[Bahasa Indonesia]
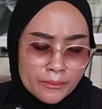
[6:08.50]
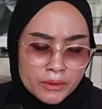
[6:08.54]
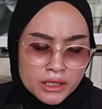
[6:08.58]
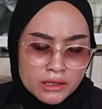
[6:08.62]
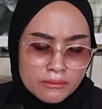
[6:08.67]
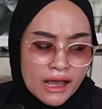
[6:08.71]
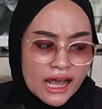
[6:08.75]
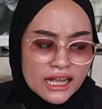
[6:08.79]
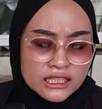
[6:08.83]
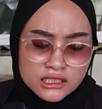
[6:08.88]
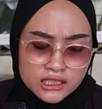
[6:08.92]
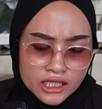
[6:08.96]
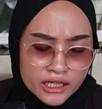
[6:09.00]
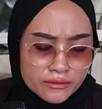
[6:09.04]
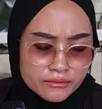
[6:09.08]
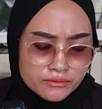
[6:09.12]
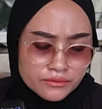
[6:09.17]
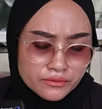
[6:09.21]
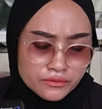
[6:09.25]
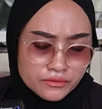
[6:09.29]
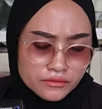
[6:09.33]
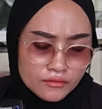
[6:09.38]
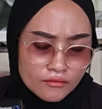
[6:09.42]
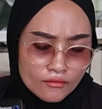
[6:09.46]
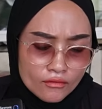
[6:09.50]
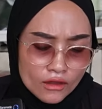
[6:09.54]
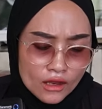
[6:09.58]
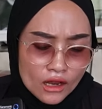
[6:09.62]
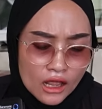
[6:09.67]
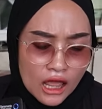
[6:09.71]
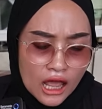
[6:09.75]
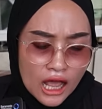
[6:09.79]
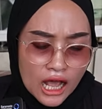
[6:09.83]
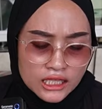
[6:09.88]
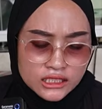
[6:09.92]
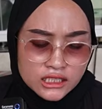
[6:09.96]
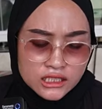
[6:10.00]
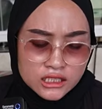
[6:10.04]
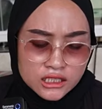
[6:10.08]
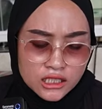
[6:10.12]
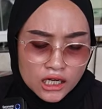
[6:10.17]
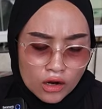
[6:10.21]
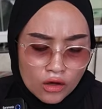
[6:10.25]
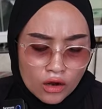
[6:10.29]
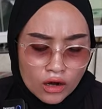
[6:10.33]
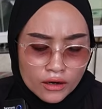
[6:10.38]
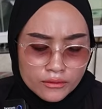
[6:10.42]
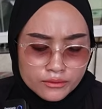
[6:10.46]
Tapi mah asli. Asli
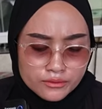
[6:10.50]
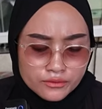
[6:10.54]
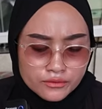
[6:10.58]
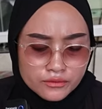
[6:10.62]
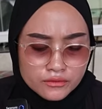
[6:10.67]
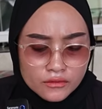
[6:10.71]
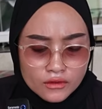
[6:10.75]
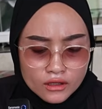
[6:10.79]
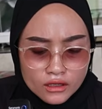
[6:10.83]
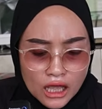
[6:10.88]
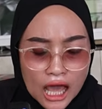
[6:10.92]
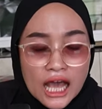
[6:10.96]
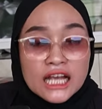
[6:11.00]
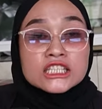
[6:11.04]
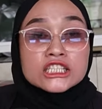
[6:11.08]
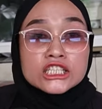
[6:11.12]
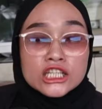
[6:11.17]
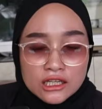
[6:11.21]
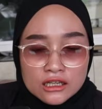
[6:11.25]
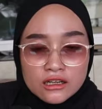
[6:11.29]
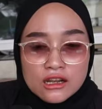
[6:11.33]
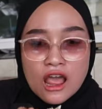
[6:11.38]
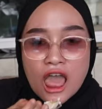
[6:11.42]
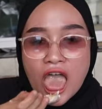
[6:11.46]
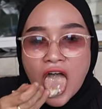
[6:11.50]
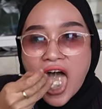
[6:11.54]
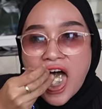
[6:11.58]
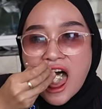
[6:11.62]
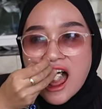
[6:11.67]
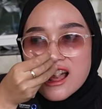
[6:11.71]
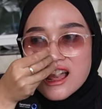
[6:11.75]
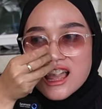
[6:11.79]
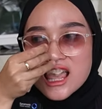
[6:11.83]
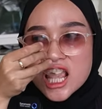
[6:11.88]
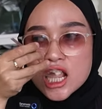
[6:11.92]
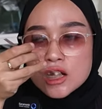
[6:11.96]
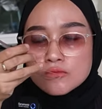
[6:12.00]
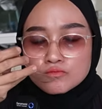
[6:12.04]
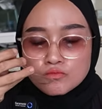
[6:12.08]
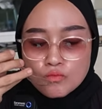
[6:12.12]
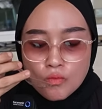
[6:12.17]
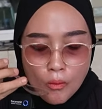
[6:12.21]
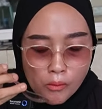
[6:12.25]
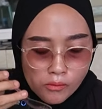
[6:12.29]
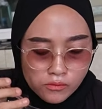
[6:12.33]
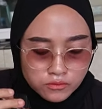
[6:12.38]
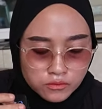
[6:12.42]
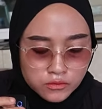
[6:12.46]
telur asin.
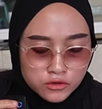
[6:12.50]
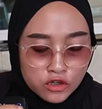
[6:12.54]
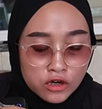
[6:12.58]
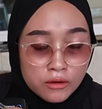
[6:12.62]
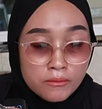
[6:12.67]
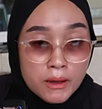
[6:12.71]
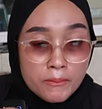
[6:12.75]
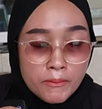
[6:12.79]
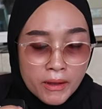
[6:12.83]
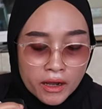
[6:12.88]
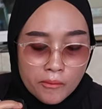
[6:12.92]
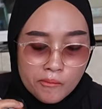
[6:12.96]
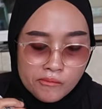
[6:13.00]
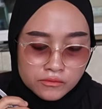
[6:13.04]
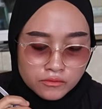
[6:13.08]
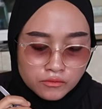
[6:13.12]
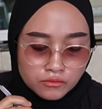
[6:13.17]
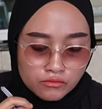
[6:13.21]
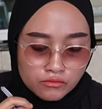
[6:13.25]
Telur bebek.